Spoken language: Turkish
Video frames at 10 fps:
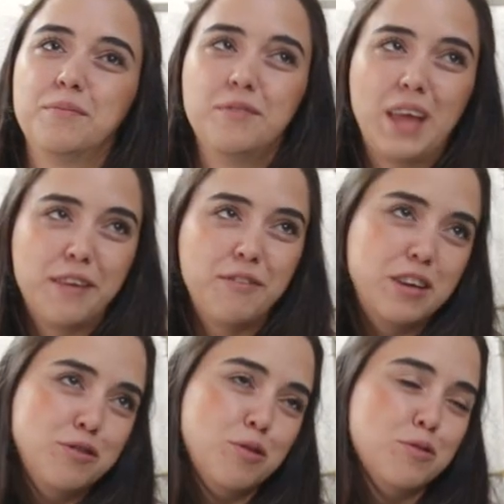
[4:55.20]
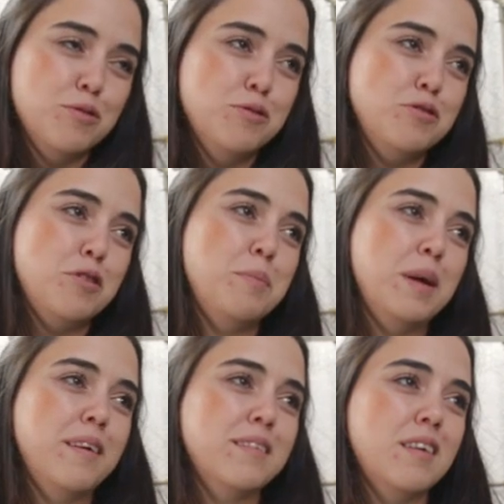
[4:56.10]
Yani verici olduğunu düşünüyorum
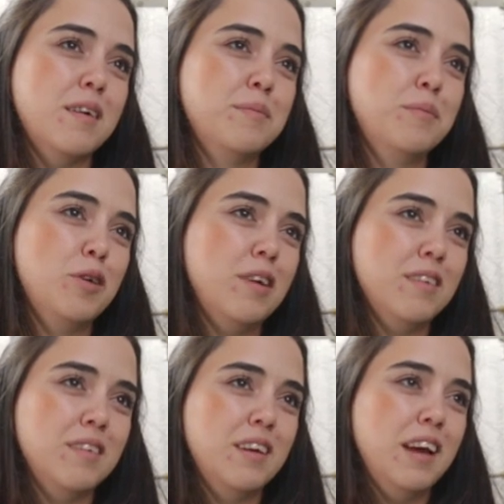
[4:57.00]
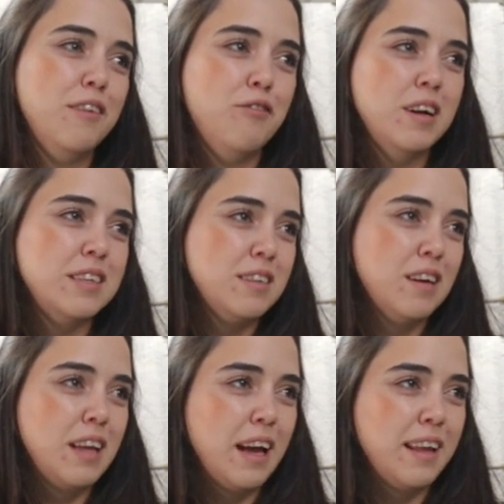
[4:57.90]
ben hatta. Böyle el fazla
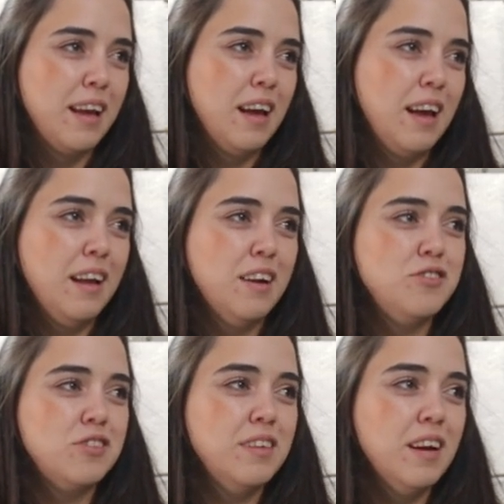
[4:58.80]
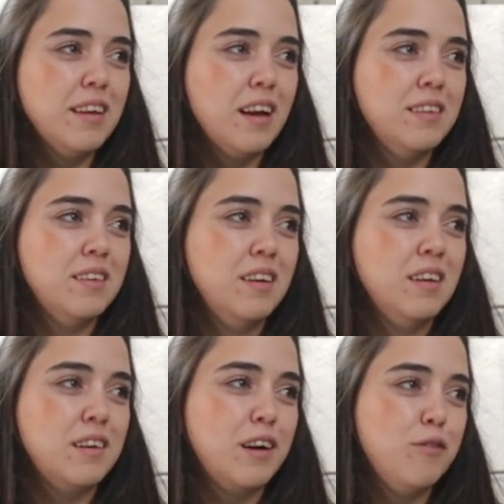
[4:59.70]
yani Eli açık derken
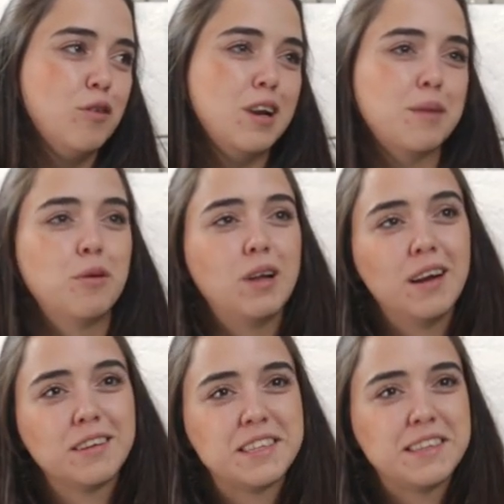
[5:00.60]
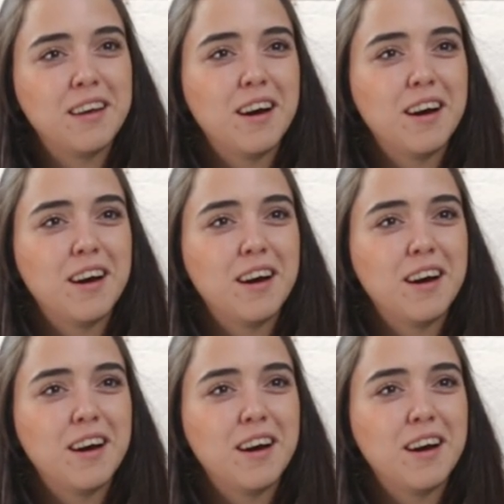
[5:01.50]
kafa olarak böyle herkese